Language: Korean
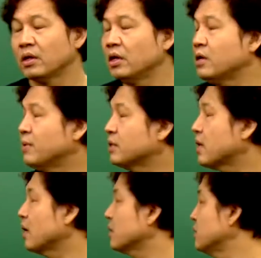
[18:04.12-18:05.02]
1년만
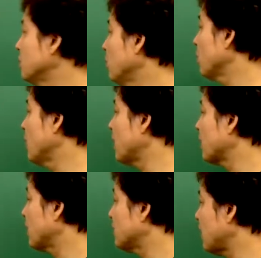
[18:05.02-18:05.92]
딱 쉬고
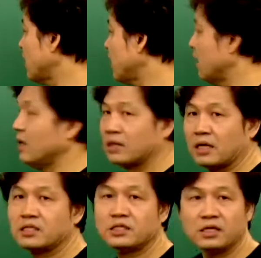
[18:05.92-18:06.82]
학기간 다음에
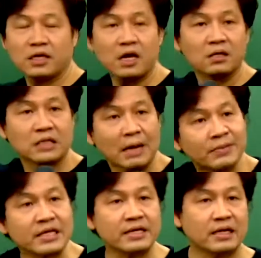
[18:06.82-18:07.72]
다시 이제 계약은
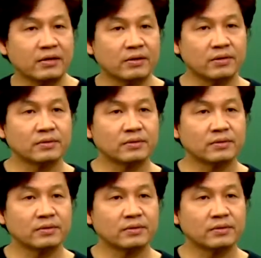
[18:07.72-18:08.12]
따면 되니까요.